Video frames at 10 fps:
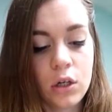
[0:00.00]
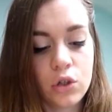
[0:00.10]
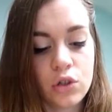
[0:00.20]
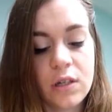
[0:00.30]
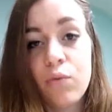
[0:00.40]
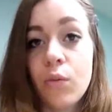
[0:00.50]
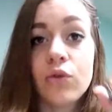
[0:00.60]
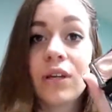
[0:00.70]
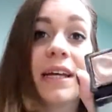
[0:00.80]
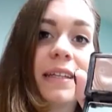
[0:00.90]
Je sais plus, mais
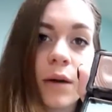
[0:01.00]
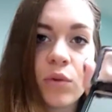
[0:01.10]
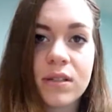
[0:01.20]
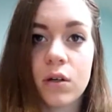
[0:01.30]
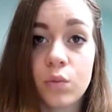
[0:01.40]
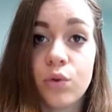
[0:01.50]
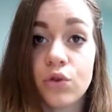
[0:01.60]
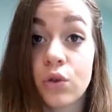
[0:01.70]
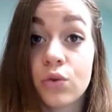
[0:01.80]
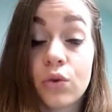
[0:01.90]
en tout cas il était à moins 50%.